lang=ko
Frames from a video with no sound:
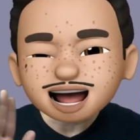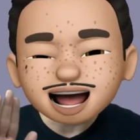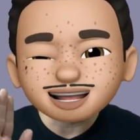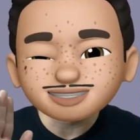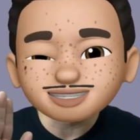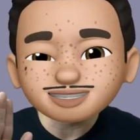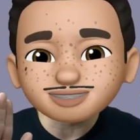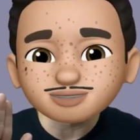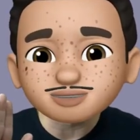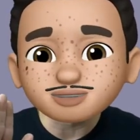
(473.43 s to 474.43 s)
안
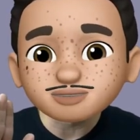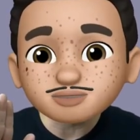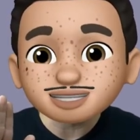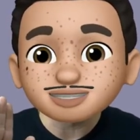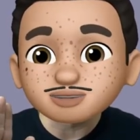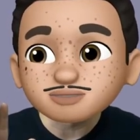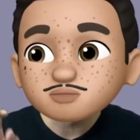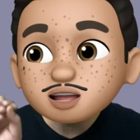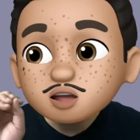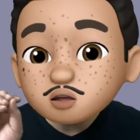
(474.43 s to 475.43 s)
되죠. 맞죠?
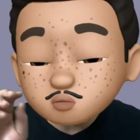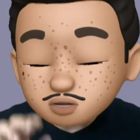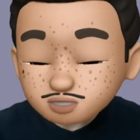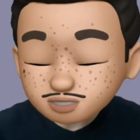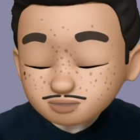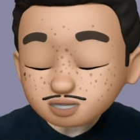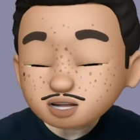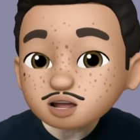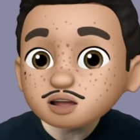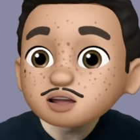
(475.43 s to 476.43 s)
왜
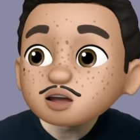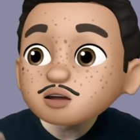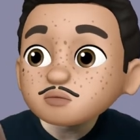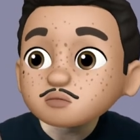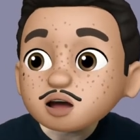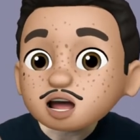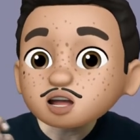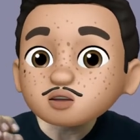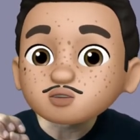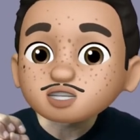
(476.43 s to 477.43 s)
그렇습니까?
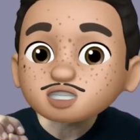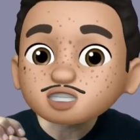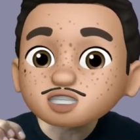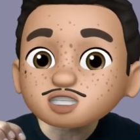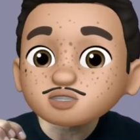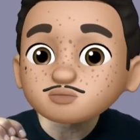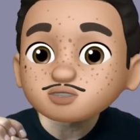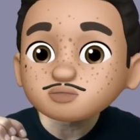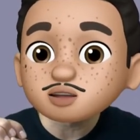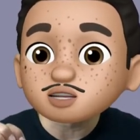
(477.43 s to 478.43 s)
매요, 7
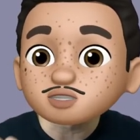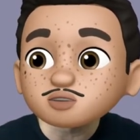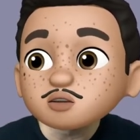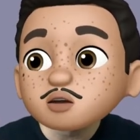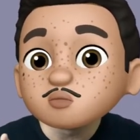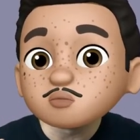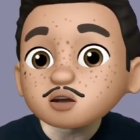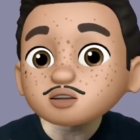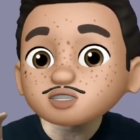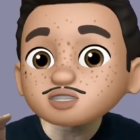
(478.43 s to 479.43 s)
무슨 말이죠?
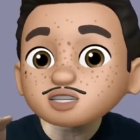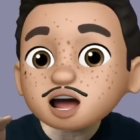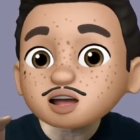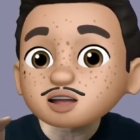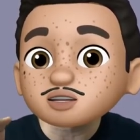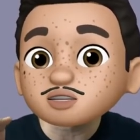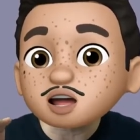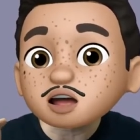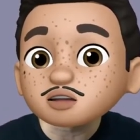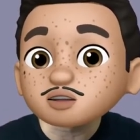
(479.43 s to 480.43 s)
먹지 않았다.